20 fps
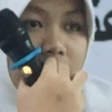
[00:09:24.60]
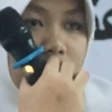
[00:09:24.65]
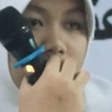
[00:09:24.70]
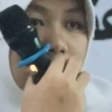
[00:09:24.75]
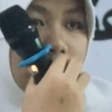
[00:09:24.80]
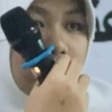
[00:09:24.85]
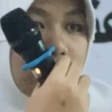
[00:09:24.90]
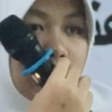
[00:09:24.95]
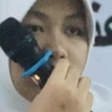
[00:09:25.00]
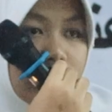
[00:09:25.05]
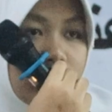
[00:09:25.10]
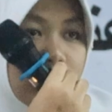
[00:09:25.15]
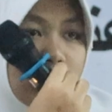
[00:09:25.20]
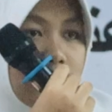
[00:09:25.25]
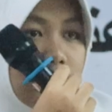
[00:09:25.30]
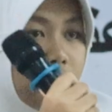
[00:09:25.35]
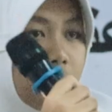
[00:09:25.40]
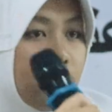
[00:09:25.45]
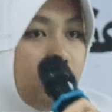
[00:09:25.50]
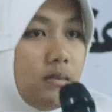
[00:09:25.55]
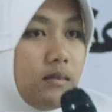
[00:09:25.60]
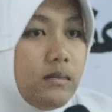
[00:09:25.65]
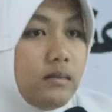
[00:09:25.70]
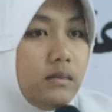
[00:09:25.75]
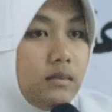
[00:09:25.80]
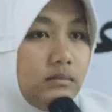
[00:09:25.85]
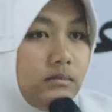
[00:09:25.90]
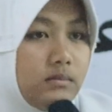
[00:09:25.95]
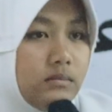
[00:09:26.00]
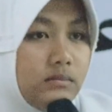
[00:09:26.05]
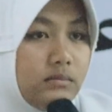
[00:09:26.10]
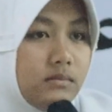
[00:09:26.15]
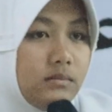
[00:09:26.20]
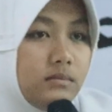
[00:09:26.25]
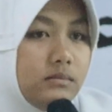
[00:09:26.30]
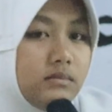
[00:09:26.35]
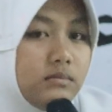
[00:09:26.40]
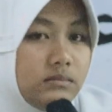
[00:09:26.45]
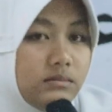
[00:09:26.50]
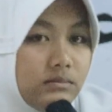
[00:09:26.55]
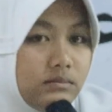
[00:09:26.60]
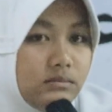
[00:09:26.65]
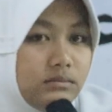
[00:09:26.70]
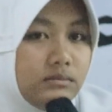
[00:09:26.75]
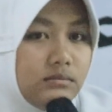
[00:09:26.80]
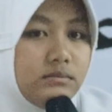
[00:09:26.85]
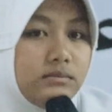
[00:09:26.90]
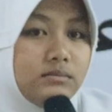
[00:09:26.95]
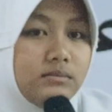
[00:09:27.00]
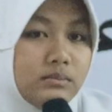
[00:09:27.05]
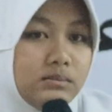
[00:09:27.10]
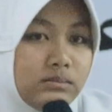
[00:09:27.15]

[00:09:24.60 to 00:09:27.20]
Oke ya, dilanjut pertanyaan kedua.